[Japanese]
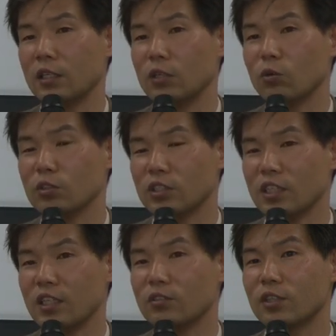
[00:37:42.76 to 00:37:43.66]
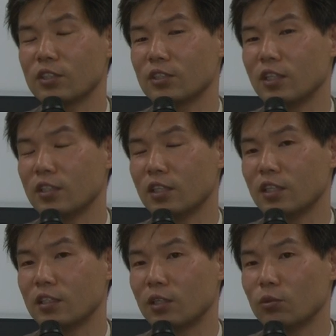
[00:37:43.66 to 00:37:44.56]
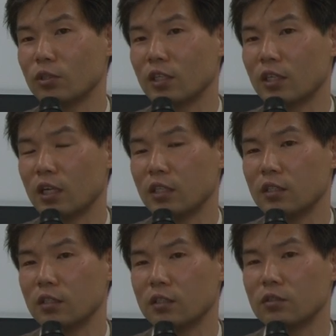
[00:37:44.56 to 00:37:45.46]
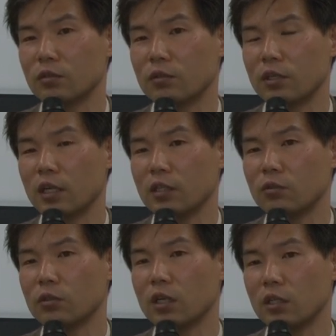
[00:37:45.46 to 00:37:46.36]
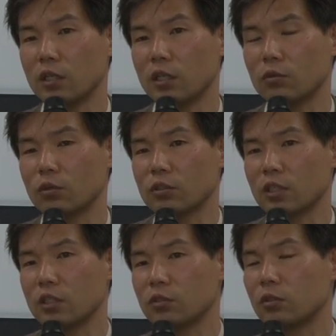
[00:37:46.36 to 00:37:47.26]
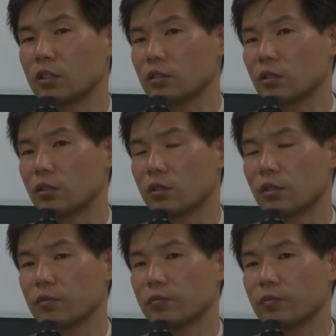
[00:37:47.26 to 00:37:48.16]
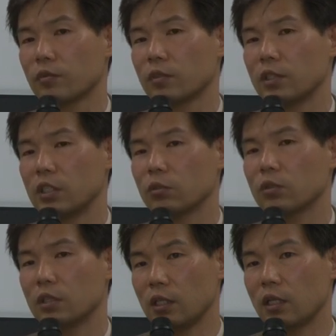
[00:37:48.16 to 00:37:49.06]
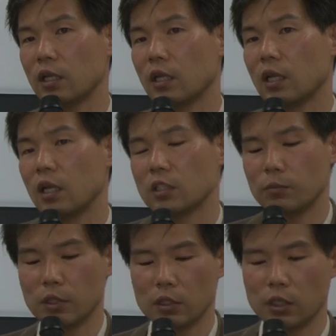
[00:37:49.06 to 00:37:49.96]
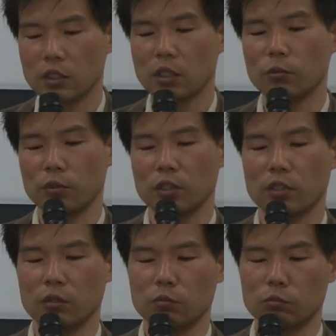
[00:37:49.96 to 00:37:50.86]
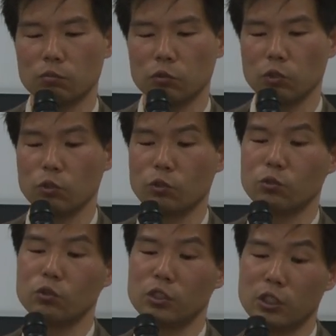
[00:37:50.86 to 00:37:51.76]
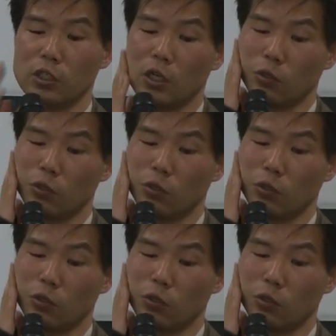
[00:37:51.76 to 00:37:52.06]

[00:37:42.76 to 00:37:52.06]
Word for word: 日本政府が主体的にやったことではないんですよ。外交関係あるいは国際条約によって初めてできたものです。要するに